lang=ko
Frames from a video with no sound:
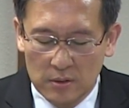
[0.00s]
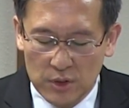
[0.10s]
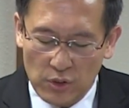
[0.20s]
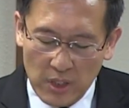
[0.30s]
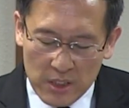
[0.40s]

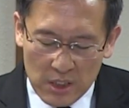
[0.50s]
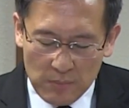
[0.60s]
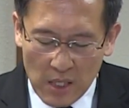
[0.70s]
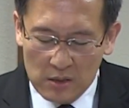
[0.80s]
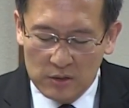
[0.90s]
저희가 이
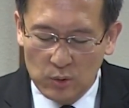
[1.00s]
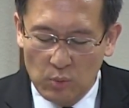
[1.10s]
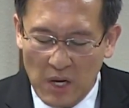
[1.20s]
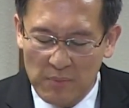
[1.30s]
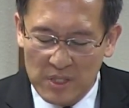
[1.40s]
말을 듣고
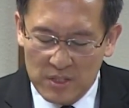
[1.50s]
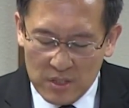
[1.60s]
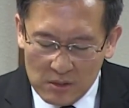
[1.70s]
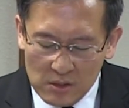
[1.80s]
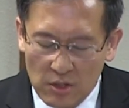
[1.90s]
마음에
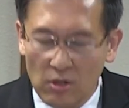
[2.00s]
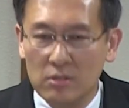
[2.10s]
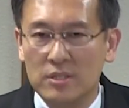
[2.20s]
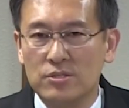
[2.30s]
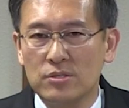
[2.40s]
찔려
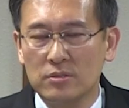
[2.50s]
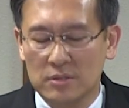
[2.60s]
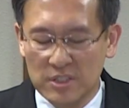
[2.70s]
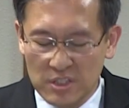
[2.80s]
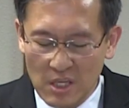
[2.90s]
그랬죠.
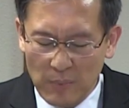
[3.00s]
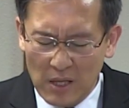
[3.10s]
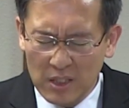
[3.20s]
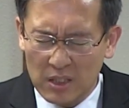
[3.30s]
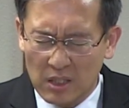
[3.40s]

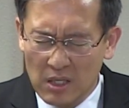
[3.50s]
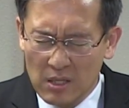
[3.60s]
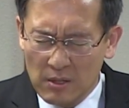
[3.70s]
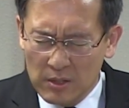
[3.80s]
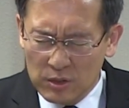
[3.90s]
스테반이
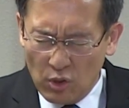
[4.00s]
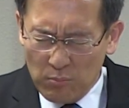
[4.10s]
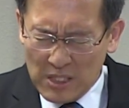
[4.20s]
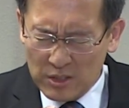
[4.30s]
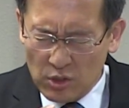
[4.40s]

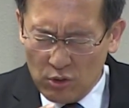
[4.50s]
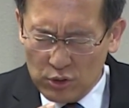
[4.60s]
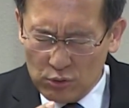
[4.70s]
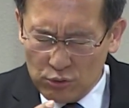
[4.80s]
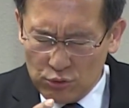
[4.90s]
정말
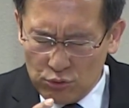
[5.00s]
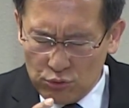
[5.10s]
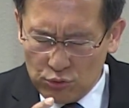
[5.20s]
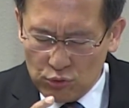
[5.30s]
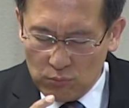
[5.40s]
성령
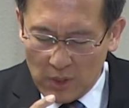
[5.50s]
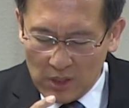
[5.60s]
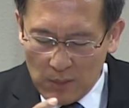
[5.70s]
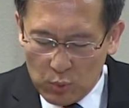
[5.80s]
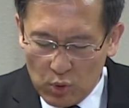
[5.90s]

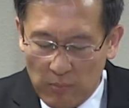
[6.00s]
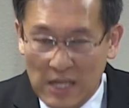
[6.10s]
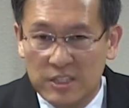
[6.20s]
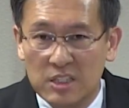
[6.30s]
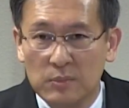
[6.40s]
충만함으로
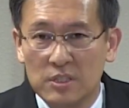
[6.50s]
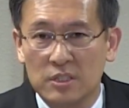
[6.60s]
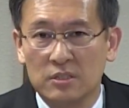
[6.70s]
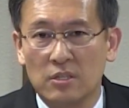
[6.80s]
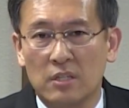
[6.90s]
말씀을
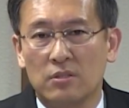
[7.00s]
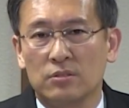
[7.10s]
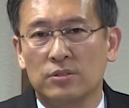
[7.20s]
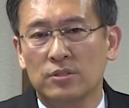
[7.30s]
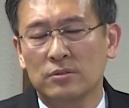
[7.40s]

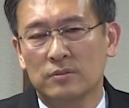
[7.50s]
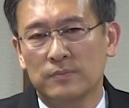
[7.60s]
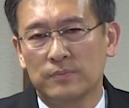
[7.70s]
증거했거든요.